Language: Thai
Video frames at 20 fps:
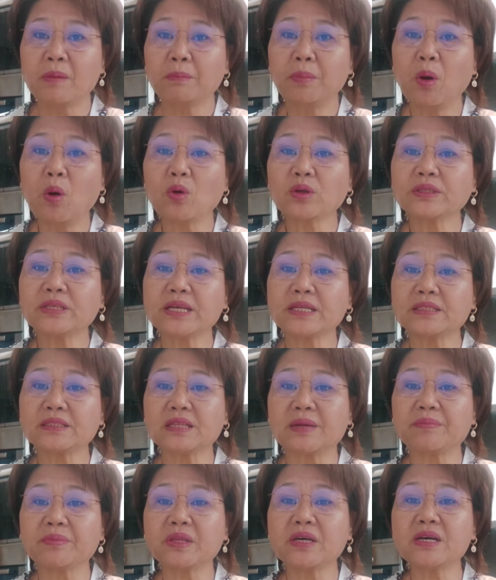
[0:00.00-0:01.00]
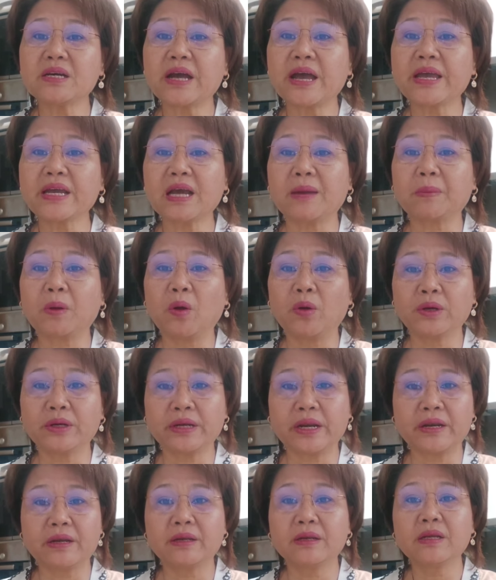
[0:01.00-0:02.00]
ปลูกจิตสำนึกให้กับคน
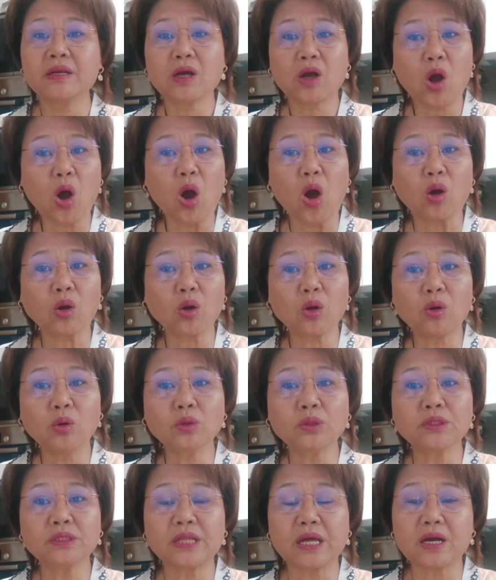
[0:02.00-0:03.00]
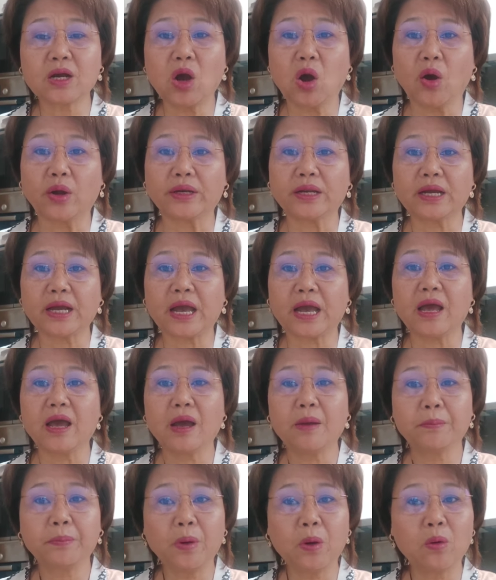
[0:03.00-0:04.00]
ของคุณซะก่อนนะคะ
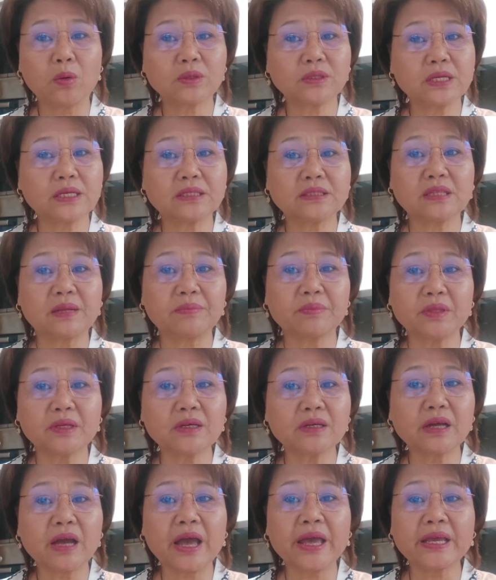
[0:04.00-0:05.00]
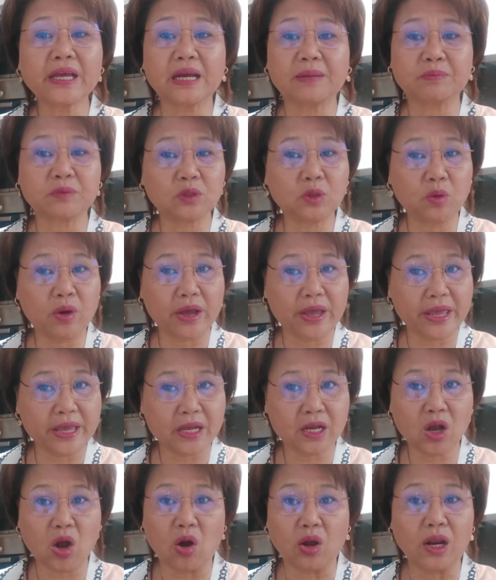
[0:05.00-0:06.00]
ปลูกจิตสำนึกให้กับตัวเอง
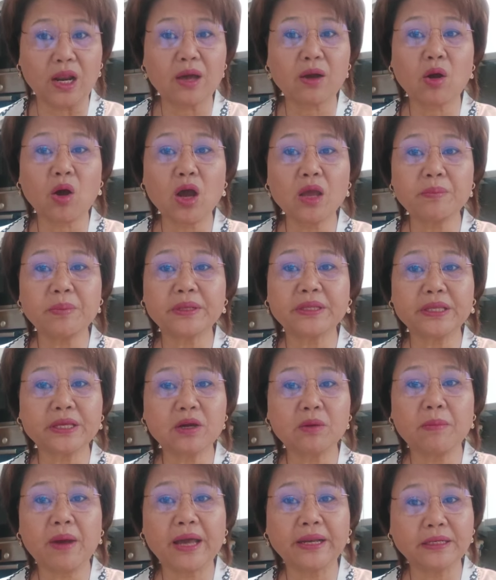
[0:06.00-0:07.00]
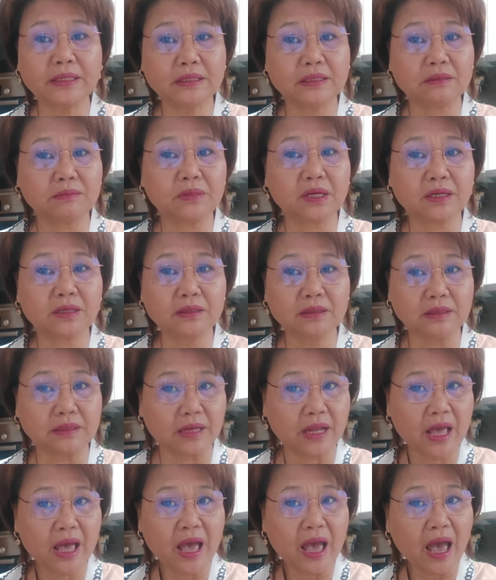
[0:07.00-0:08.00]
ก่อนแล้วค่อยไปเที่ยวบ้านอื่นเมืองอื่น
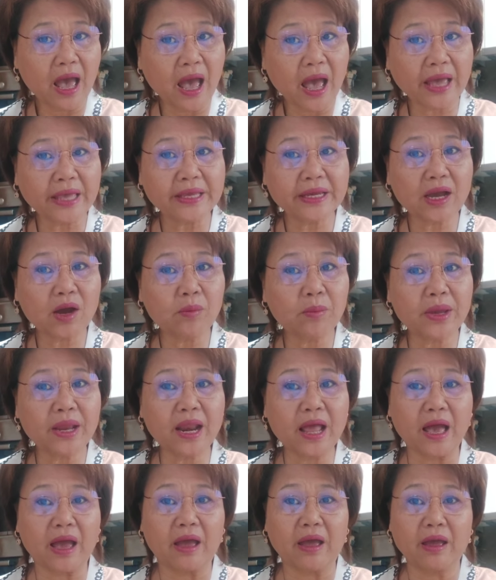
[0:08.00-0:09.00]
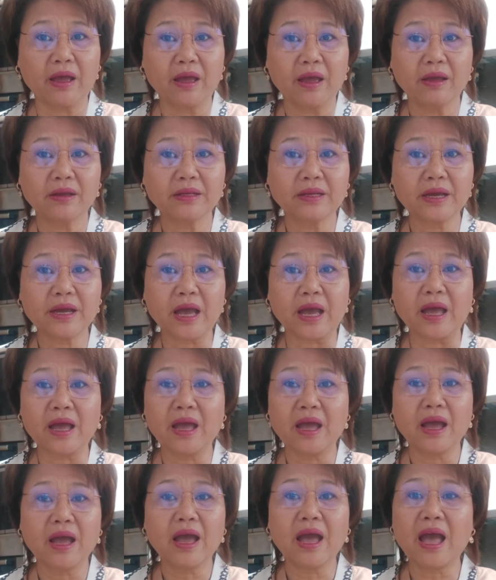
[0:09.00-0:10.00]
อายเขาไหมล่ะ นะคะ
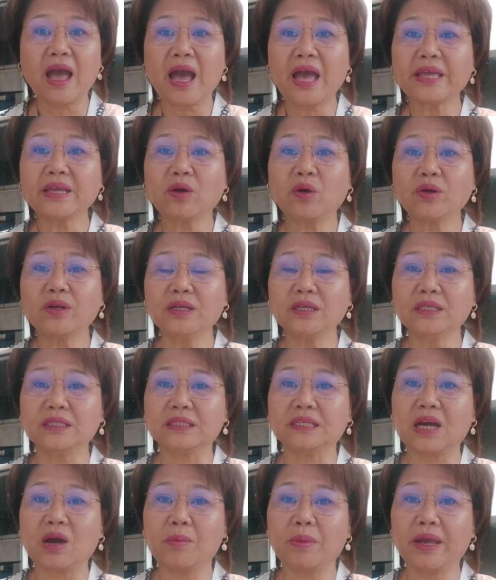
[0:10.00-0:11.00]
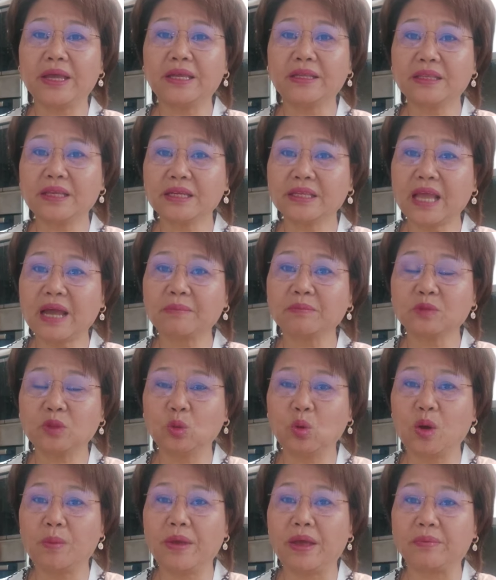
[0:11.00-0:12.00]
อายคนอื่นเขาไหมที่ทำ
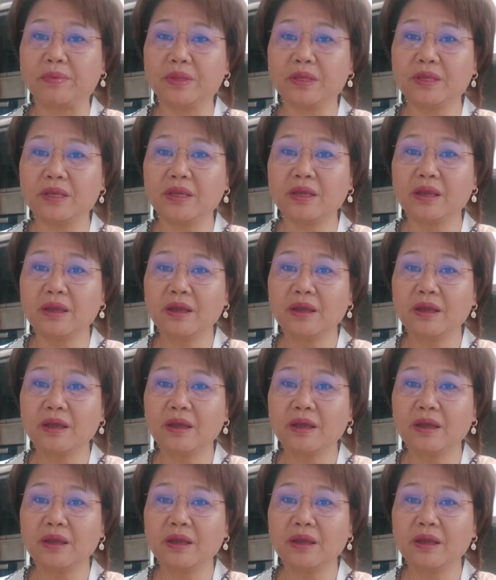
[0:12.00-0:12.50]
ตัวแบบนี้